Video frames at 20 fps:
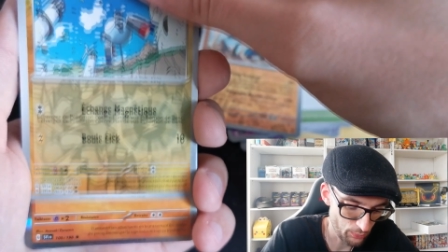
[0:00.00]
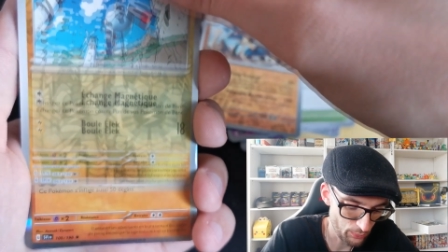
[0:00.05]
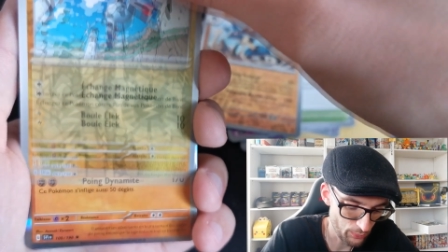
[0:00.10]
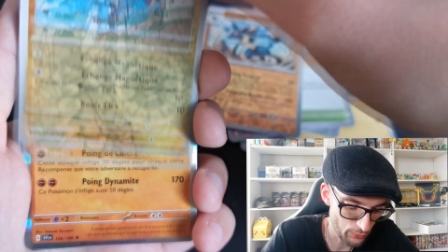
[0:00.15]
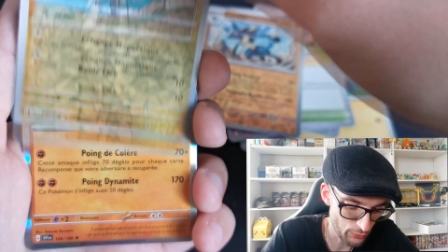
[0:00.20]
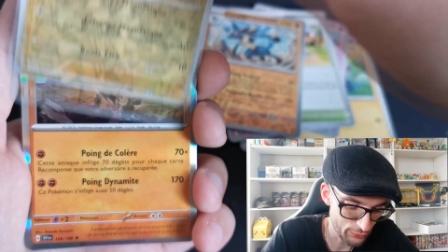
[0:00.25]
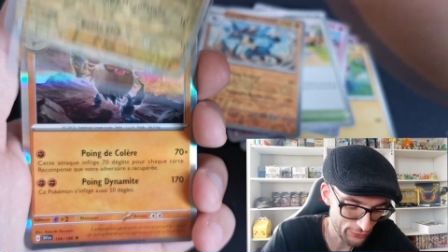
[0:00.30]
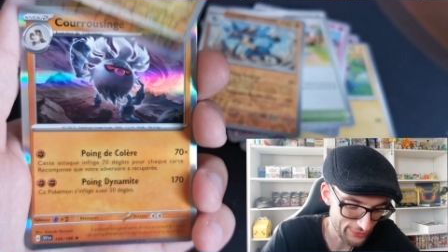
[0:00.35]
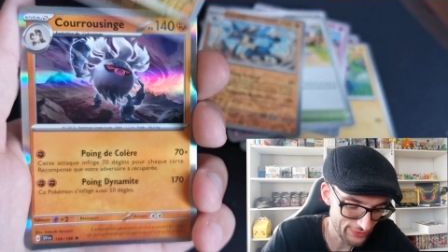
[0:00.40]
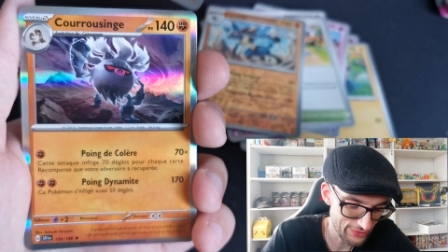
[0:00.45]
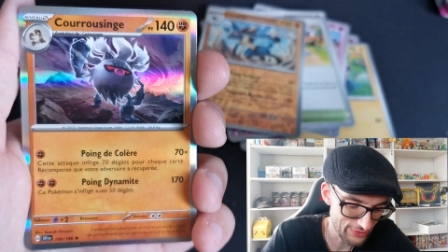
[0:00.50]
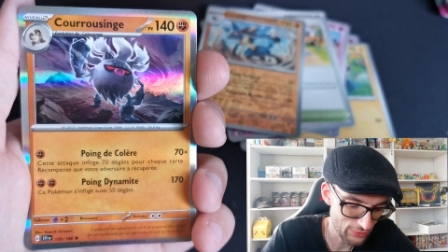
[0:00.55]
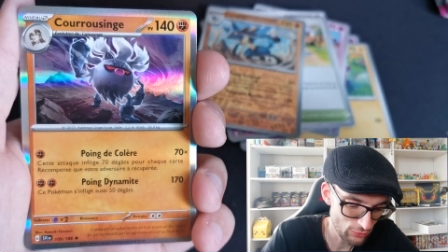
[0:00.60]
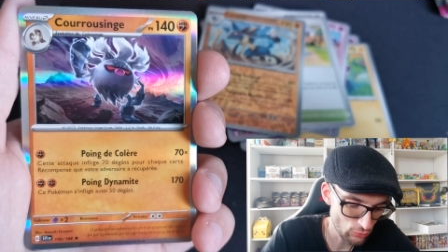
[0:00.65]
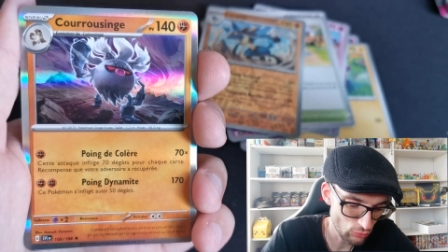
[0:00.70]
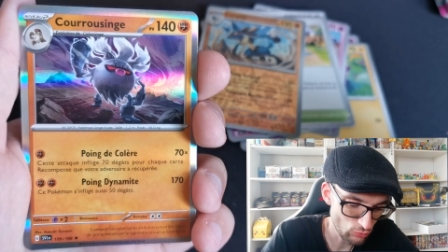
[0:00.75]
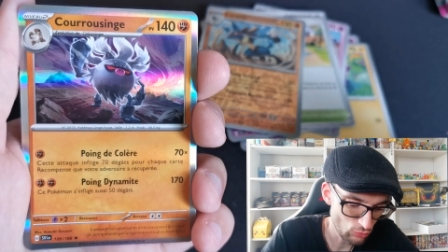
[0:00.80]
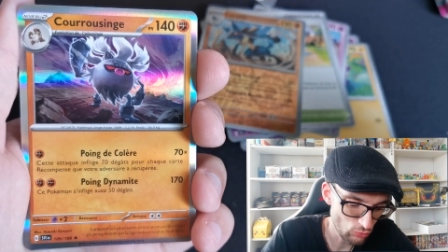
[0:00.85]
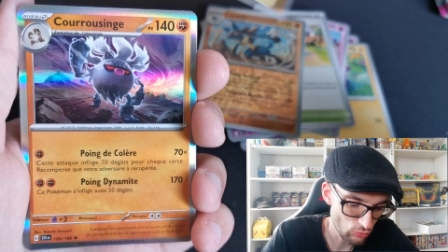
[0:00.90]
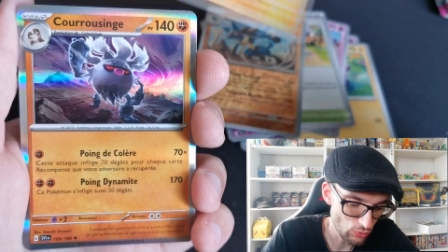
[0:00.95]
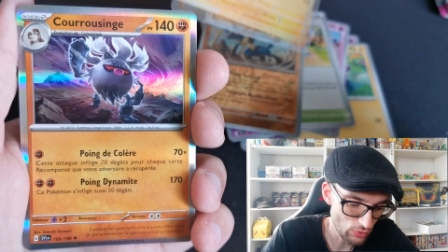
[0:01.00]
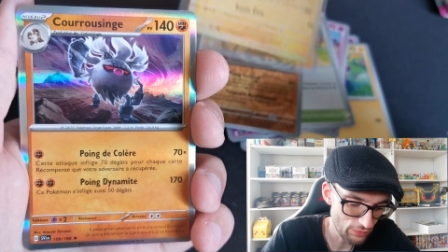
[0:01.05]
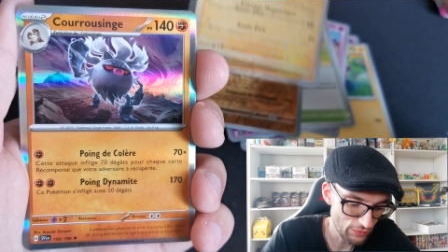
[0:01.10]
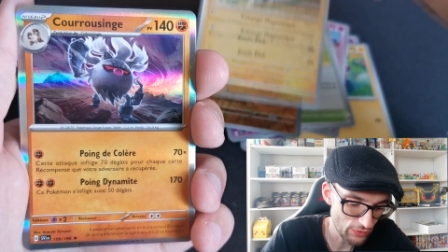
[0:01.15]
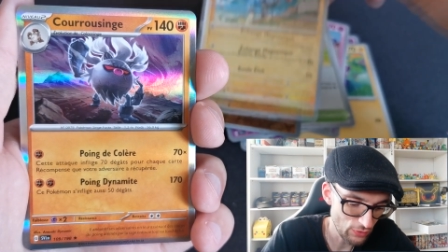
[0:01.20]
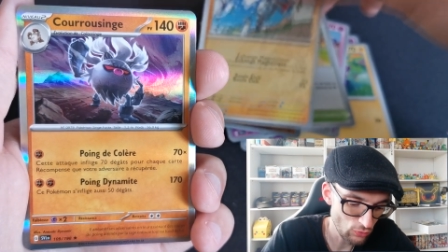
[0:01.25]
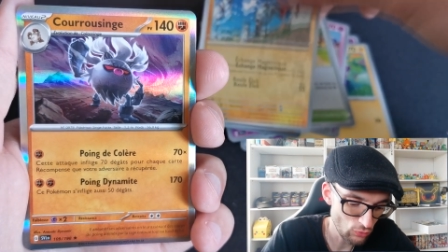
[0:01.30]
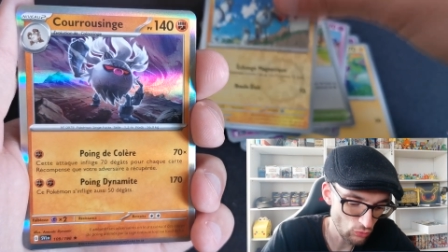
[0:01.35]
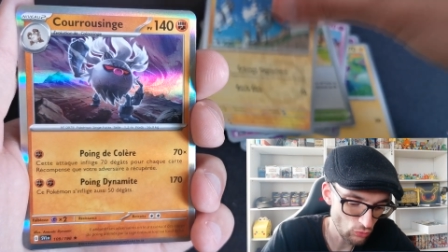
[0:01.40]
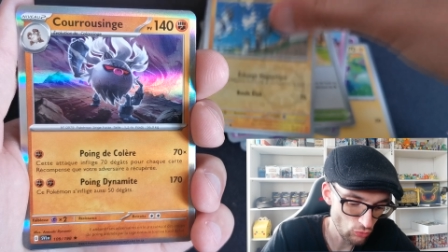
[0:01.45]
petit holo
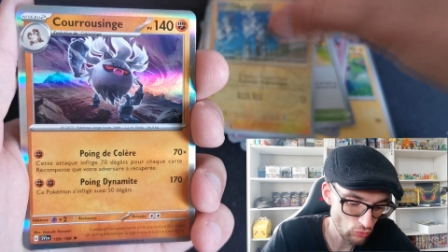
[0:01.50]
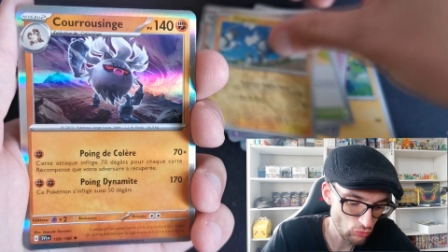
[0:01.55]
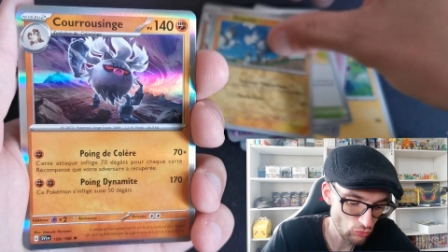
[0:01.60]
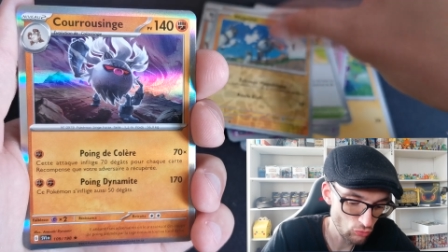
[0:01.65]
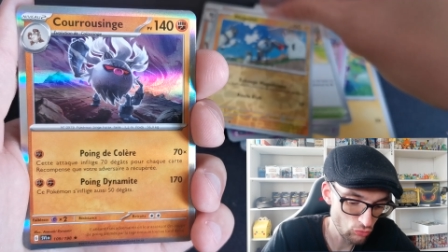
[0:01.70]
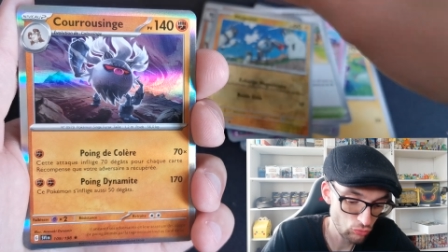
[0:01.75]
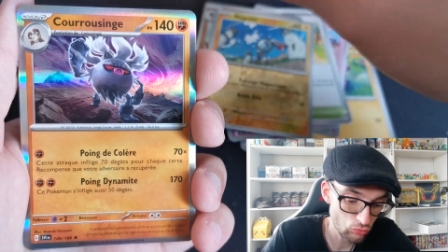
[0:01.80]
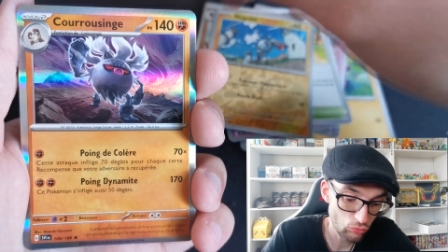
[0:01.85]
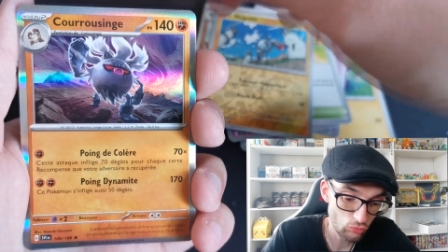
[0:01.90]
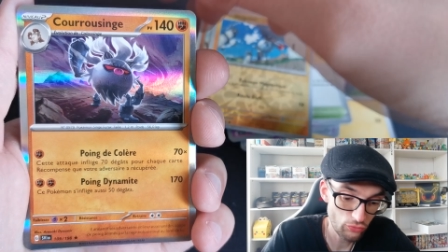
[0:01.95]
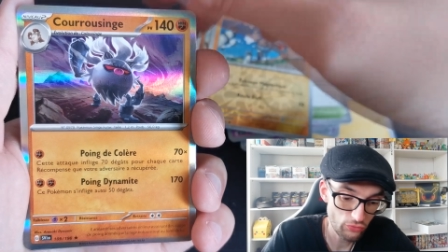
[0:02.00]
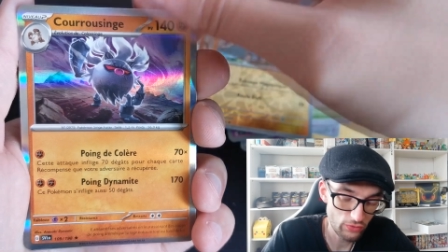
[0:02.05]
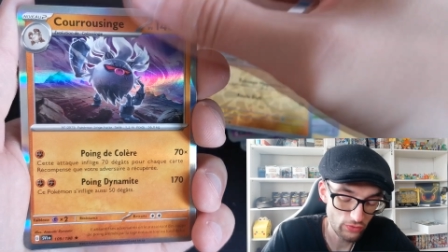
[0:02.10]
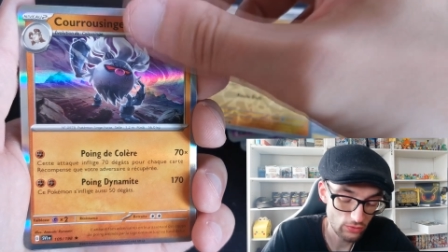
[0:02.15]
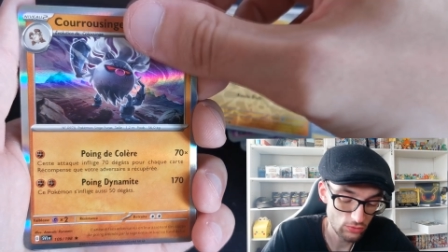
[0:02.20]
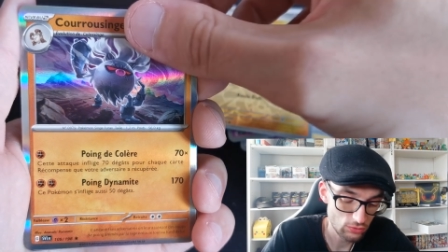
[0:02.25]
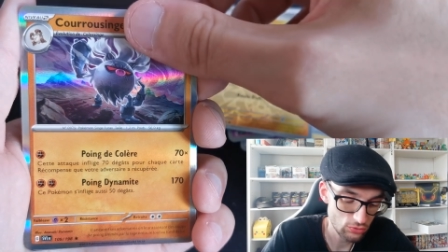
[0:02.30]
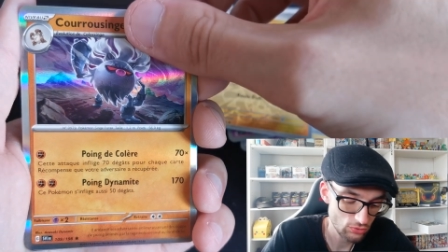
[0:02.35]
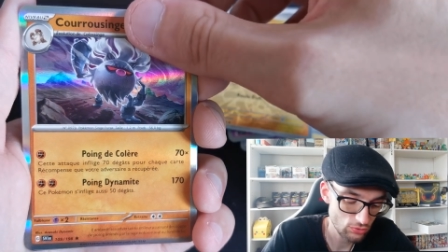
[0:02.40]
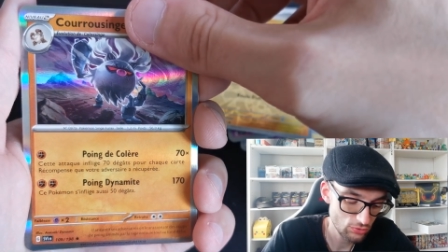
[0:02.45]
avec le singe